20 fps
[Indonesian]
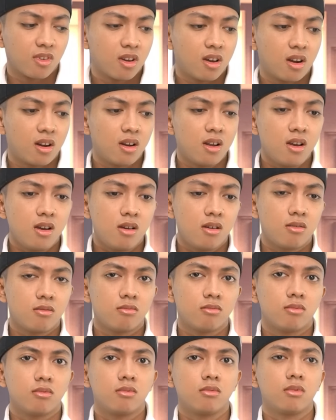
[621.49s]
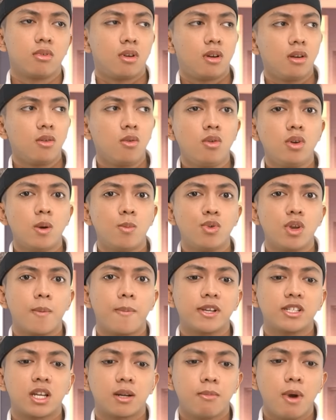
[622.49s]
Karena karena gue udah punya
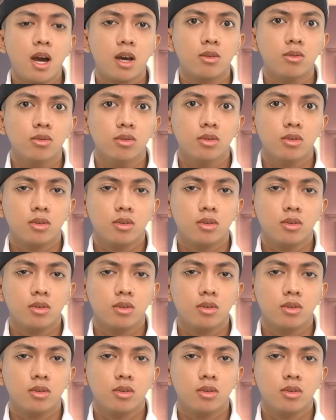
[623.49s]
pacar baru.